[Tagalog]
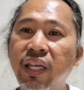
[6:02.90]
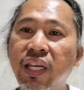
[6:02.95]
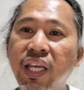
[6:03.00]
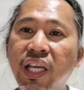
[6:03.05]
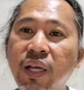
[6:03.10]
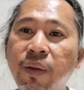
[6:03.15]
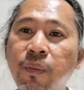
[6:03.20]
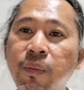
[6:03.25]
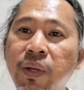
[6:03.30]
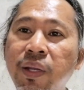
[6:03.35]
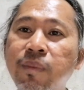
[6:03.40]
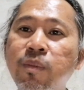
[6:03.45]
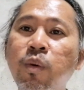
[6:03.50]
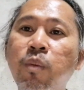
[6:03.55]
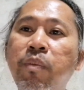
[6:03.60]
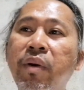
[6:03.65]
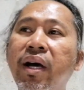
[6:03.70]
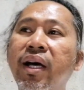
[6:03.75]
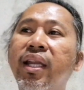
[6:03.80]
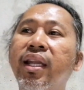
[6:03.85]
hindi ka hindi
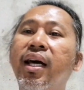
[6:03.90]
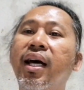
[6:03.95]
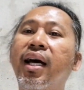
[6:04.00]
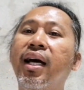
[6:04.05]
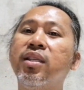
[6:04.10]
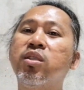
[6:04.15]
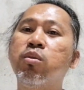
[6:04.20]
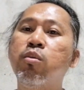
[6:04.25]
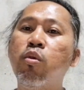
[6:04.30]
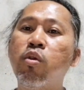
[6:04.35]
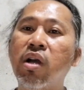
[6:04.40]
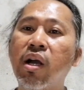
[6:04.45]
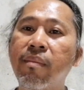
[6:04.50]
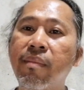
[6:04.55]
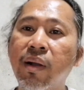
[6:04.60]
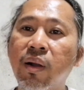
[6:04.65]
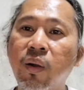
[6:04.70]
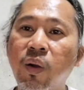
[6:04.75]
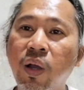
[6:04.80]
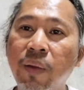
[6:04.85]
mo pa na subukan
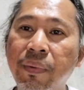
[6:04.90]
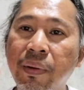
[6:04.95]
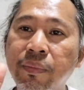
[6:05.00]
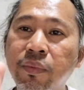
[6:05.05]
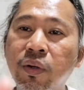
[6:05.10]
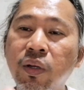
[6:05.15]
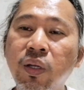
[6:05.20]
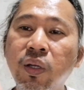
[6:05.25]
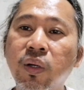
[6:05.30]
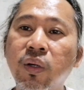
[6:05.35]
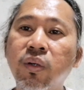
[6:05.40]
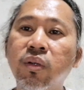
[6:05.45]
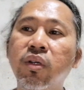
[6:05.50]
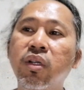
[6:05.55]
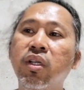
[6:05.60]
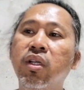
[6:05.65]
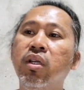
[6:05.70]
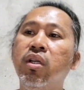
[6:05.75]
mag OFW,